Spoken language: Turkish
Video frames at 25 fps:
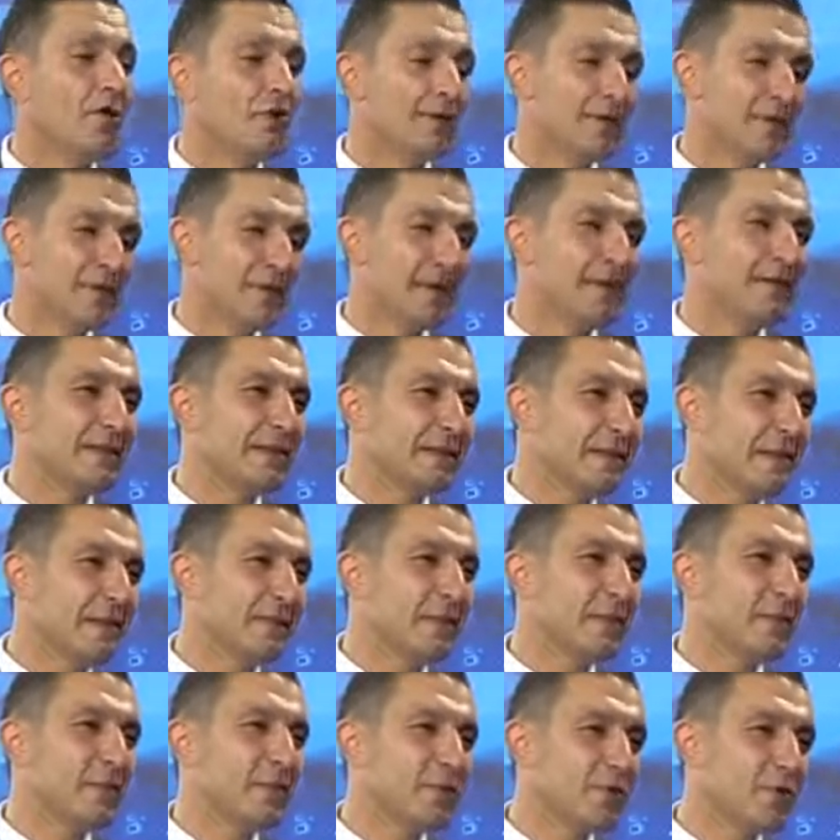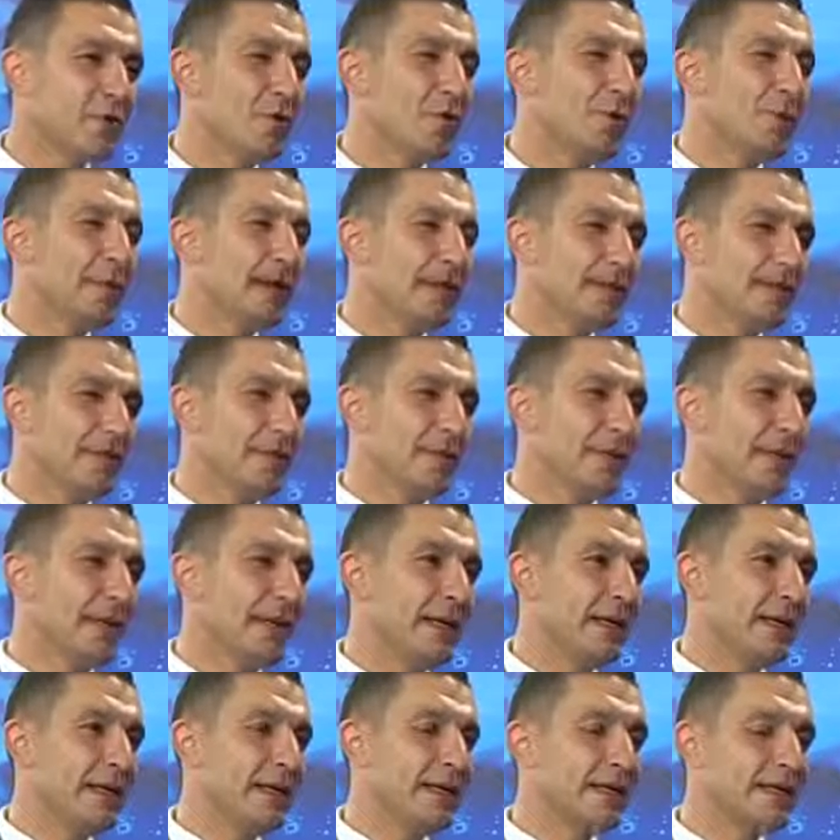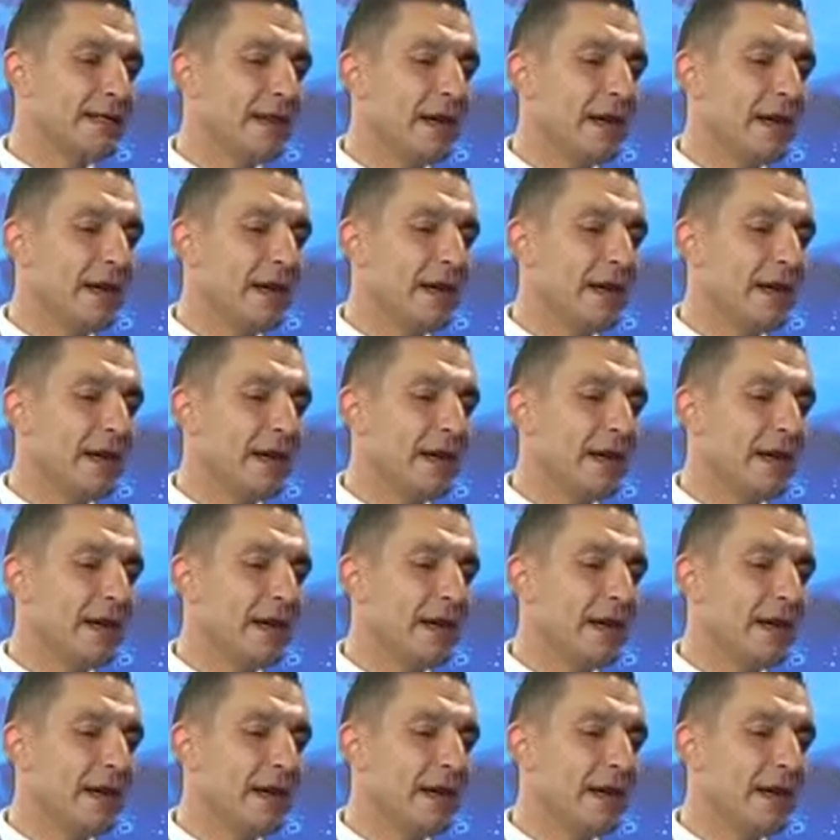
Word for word: O yüzden de tabii mümkün mertebe hmm.